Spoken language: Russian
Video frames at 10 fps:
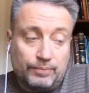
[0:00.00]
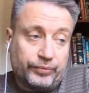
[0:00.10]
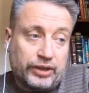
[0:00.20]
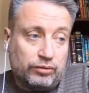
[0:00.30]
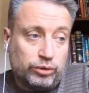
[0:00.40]

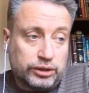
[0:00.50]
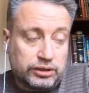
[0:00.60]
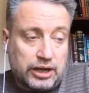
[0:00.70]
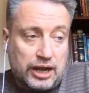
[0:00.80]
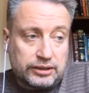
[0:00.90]
Вот,
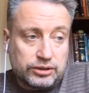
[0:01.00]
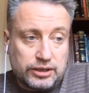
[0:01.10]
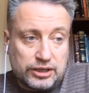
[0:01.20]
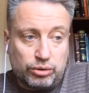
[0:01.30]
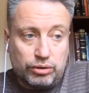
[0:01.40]
как,
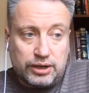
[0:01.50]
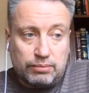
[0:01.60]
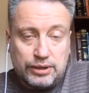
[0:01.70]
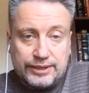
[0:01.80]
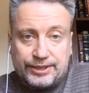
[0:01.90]
насколько
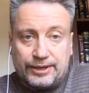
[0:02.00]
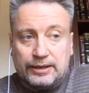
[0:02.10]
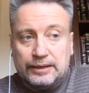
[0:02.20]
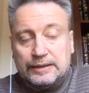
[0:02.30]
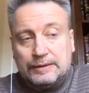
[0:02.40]

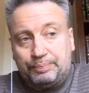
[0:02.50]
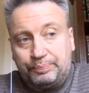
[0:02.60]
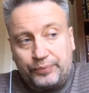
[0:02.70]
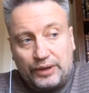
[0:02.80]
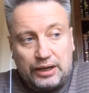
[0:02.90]
быстро
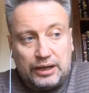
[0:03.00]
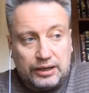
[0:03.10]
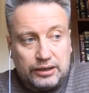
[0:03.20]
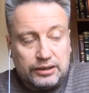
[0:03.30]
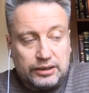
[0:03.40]

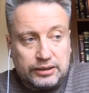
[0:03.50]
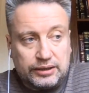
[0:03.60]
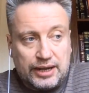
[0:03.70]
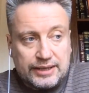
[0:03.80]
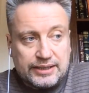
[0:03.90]
э,
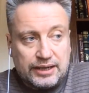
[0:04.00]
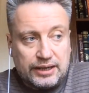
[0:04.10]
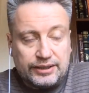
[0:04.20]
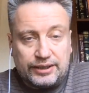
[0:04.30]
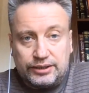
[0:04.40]
датское
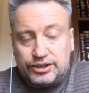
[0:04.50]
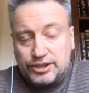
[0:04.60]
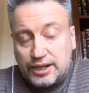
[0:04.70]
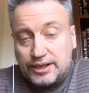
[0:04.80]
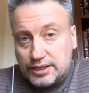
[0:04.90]

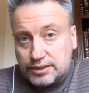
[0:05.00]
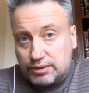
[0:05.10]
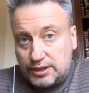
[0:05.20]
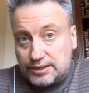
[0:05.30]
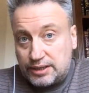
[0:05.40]
энергетическое агентство
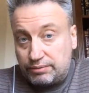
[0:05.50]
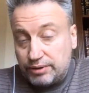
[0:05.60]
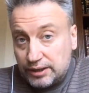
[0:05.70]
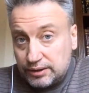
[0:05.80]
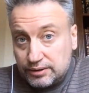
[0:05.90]
даст
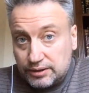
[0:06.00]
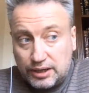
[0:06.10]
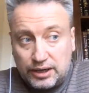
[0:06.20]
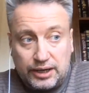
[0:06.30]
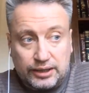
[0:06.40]
ответ
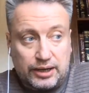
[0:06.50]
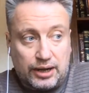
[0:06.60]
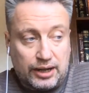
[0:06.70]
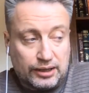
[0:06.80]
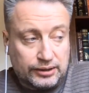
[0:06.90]
на это,
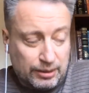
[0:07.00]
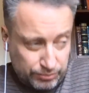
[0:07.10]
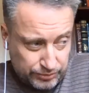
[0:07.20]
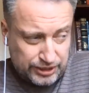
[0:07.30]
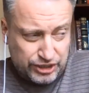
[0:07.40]
а
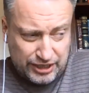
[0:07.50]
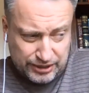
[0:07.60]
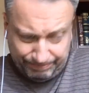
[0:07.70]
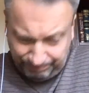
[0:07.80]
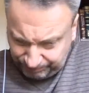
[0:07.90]
там
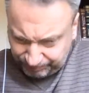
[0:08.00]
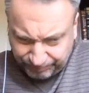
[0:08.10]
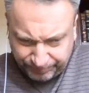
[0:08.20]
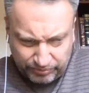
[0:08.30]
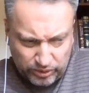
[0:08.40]
сейчас
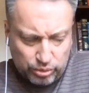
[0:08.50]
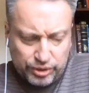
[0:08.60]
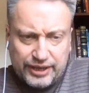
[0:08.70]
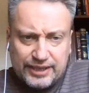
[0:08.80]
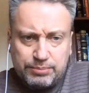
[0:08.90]
у
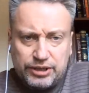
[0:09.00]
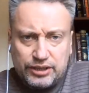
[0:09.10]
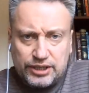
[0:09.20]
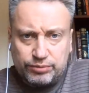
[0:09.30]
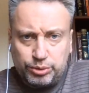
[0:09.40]
них
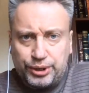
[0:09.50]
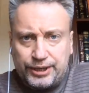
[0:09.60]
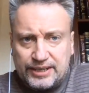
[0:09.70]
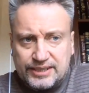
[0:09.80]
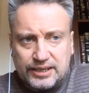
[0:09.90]
изменилось
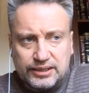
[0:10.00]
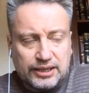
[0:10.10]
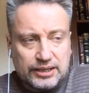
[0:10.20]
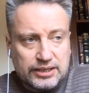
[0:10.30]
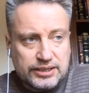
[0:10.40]
внутреннее
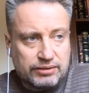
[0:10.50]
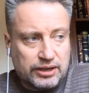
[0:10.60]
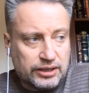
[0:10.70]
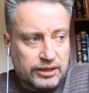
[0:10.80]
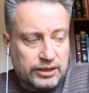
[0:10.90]
законодательство
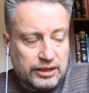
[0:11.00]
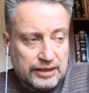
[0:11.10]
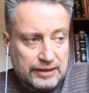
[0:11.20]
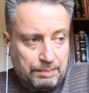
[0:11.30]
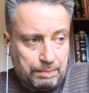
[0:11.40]
и
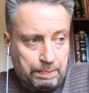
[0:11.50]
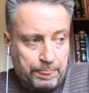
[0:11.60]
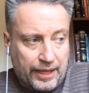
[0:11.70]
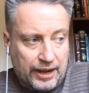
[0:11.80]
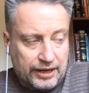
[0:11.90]

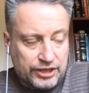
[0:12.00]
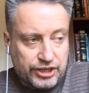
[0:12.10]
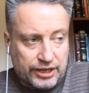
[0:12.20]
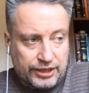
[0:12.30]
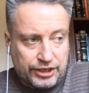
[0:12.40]

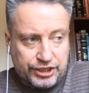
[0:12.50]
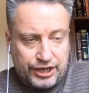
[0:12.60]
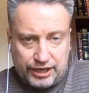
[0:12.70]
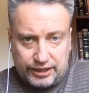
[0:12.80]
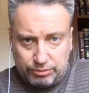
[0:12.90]
окончательное
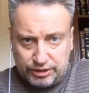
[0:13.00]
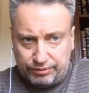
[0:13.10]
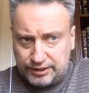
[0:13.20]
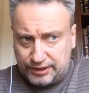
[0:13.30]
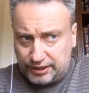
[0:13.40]
решение там
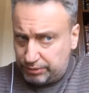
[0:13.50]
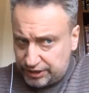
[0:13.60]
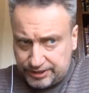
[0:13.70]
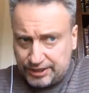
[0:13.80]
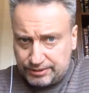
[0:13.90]
завязано на
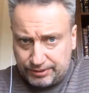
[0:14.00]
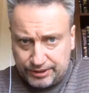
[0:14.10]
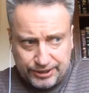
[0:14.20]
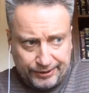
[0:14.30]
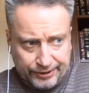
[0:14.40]
Министерство
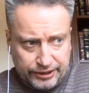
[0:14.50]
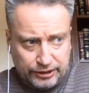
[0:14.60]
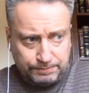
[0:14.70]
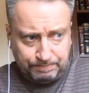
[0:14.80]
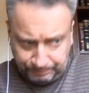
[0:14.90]
иностранных
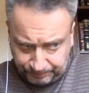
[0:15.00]
дел.